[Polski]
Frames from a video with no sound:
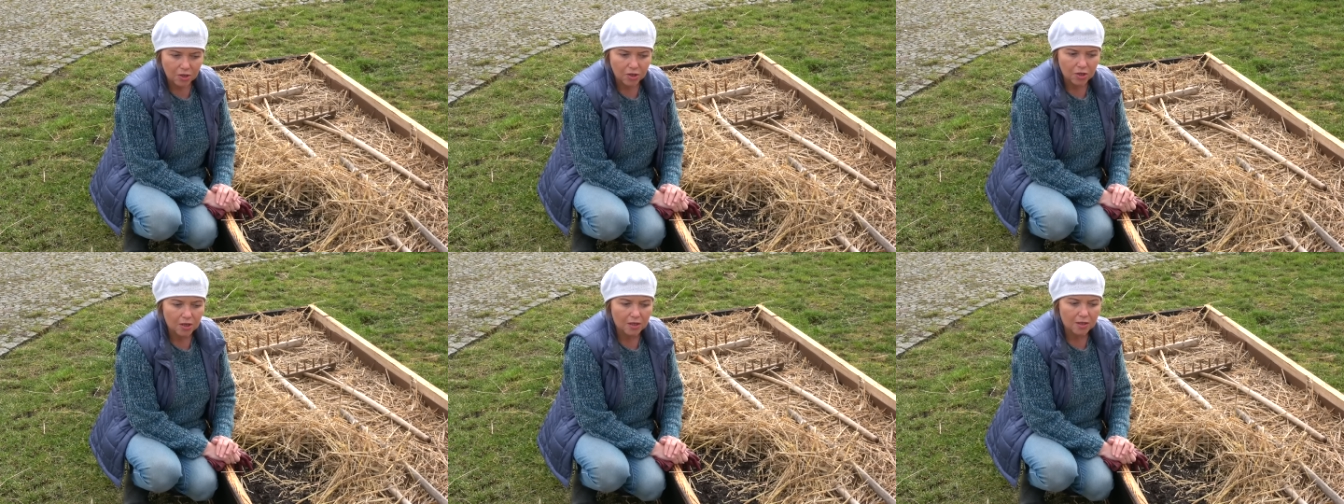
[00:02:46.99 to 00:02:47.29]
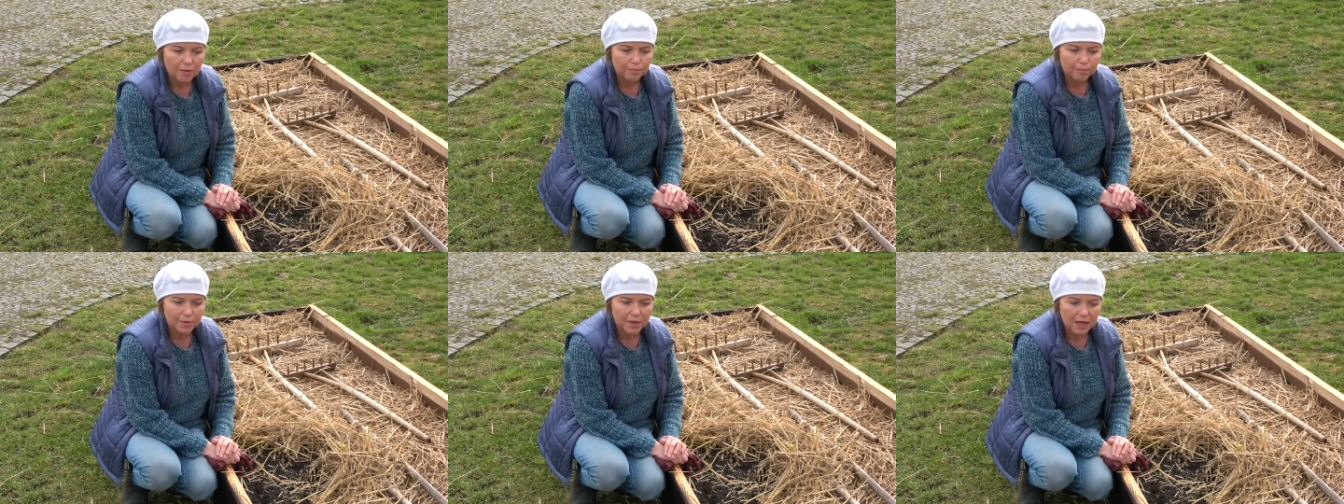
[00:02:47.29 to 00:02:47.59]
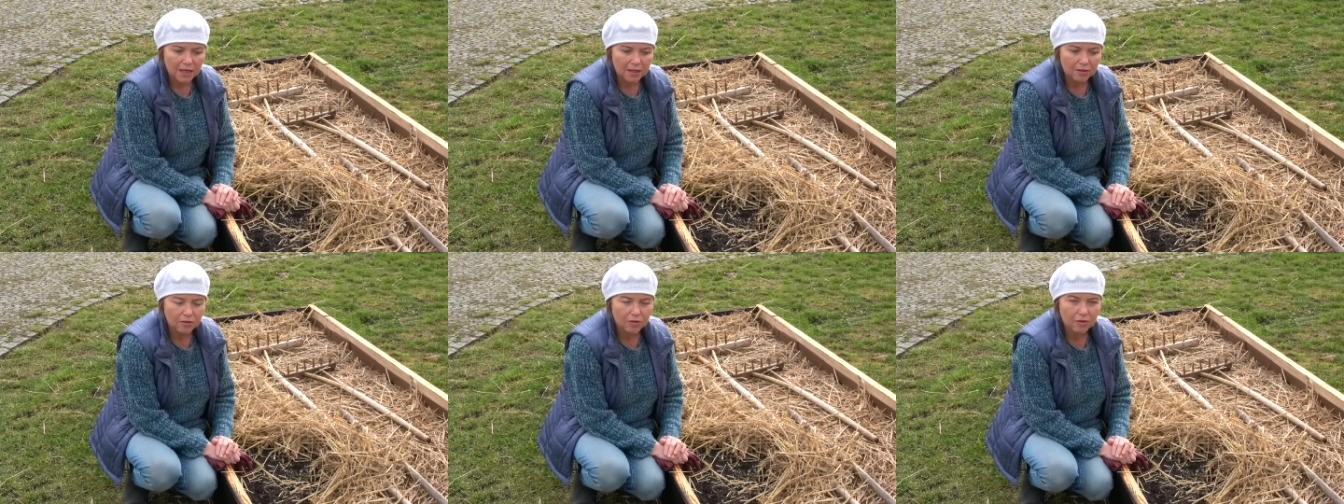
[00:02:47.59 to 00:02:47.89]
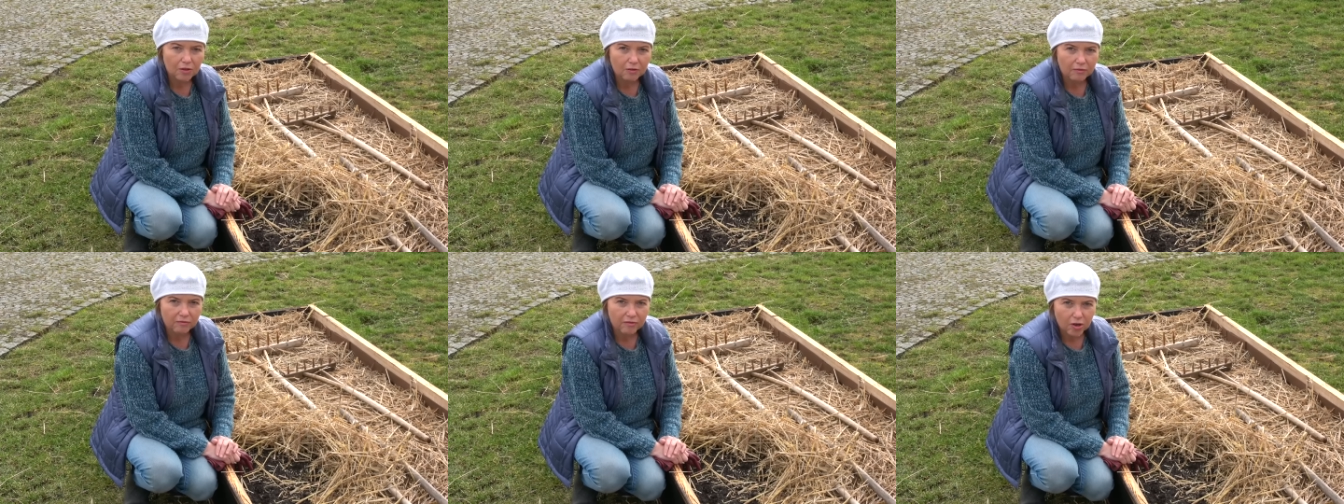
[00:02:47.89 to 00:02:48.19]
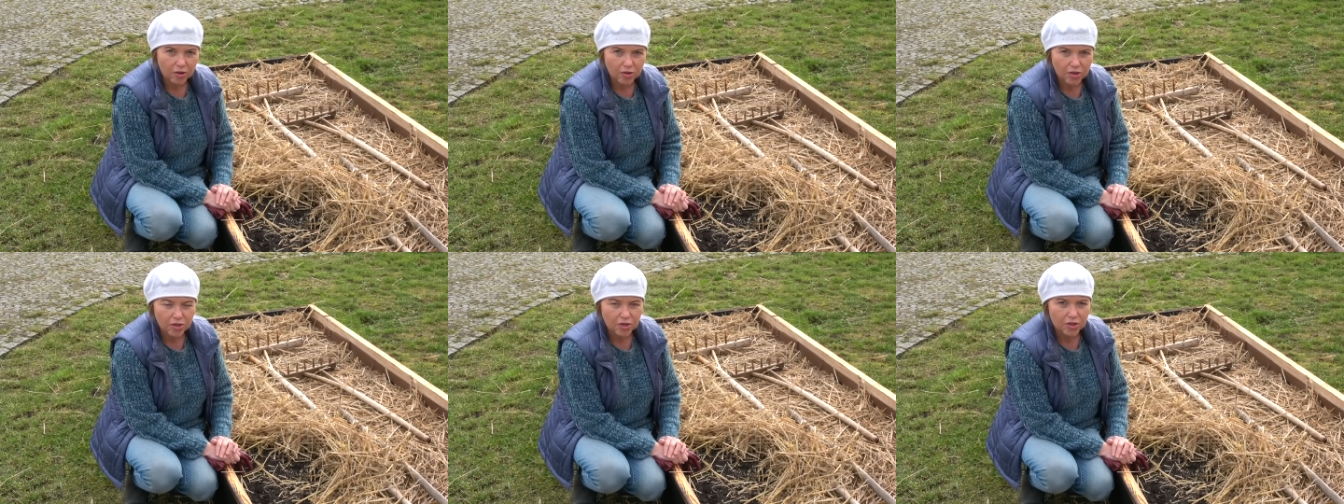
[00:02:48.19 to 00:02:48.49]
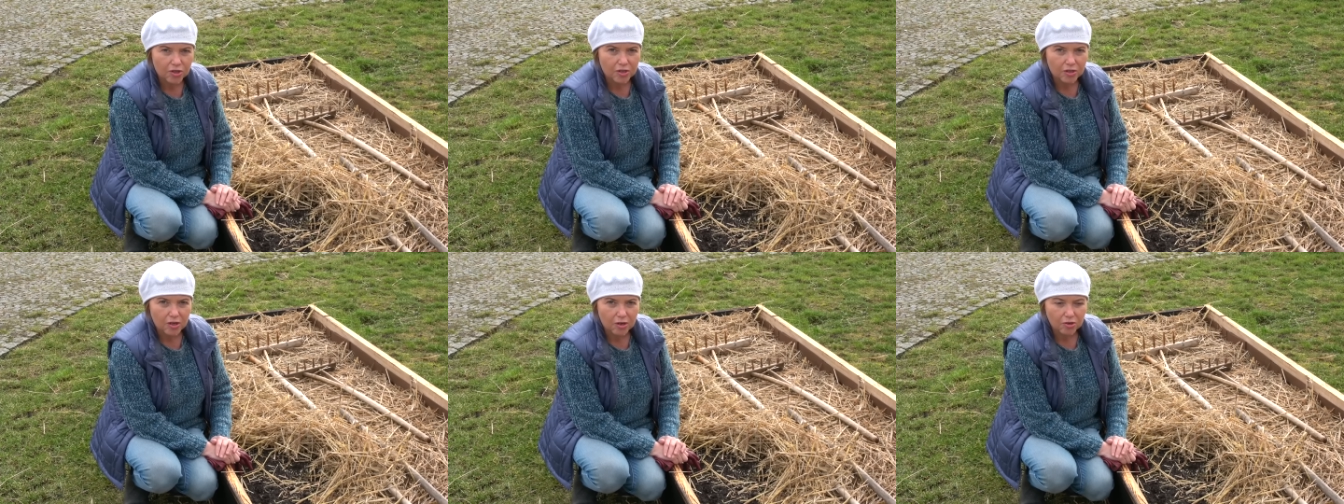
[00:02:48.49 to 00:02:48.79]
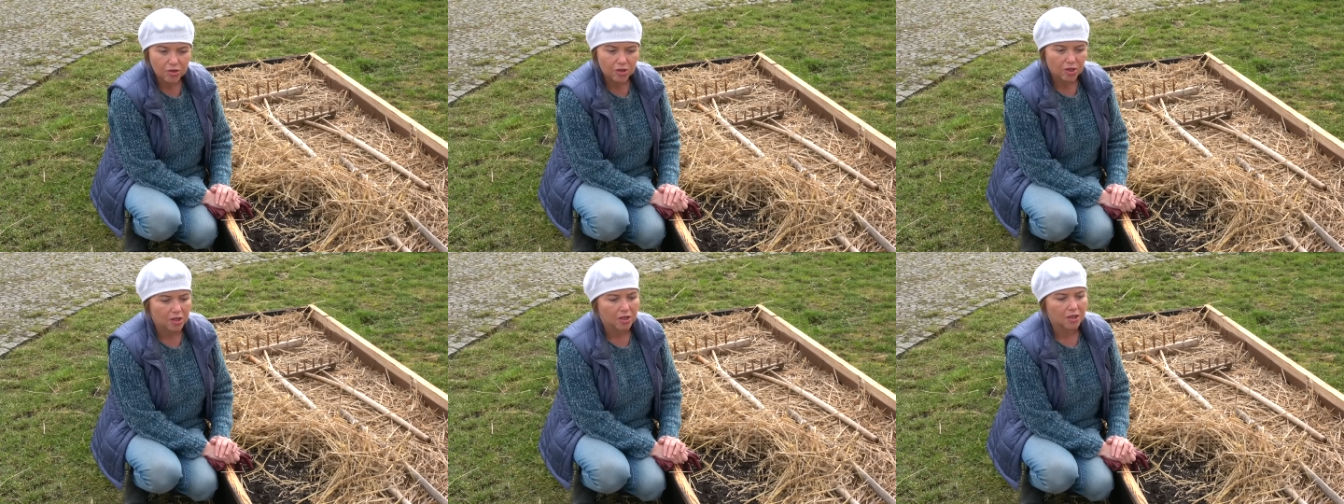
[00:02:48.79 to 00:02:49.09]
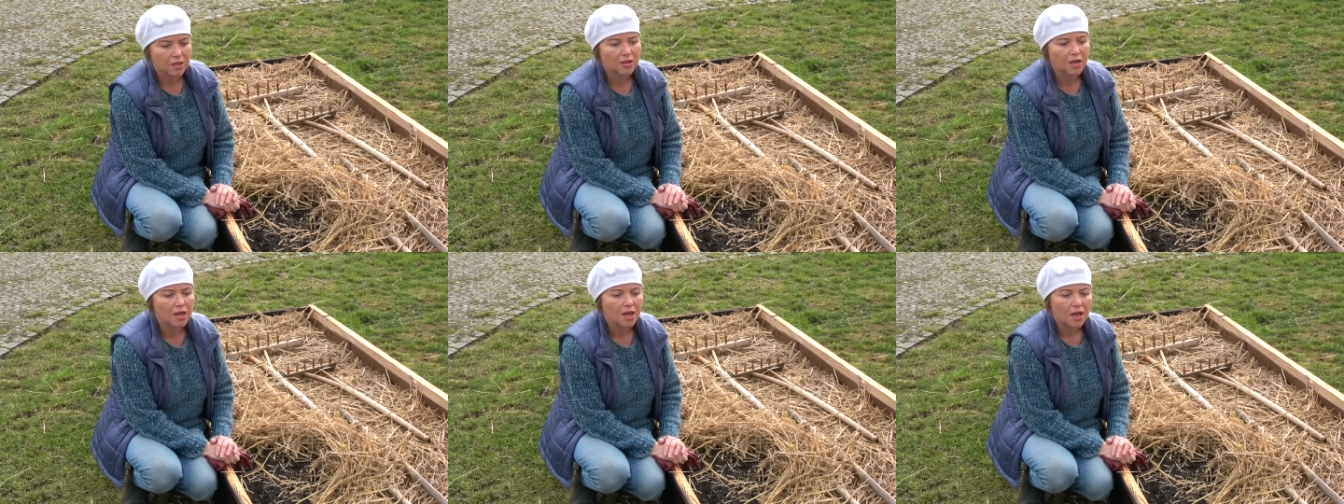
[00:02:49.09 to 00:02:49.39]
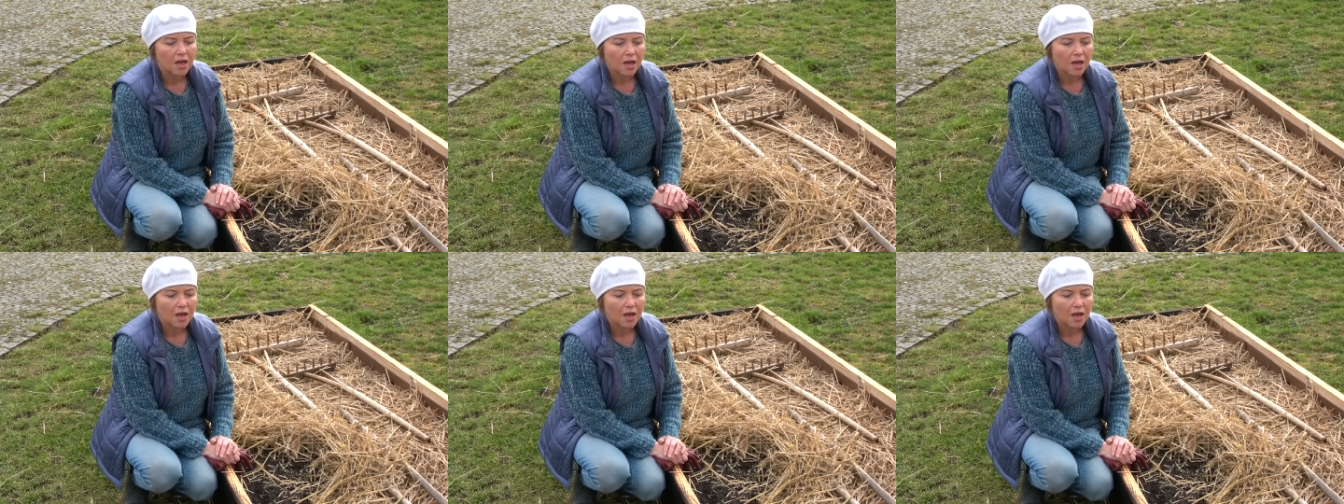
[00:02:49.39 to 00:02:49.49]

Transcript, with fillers: czyli piętrowości roślin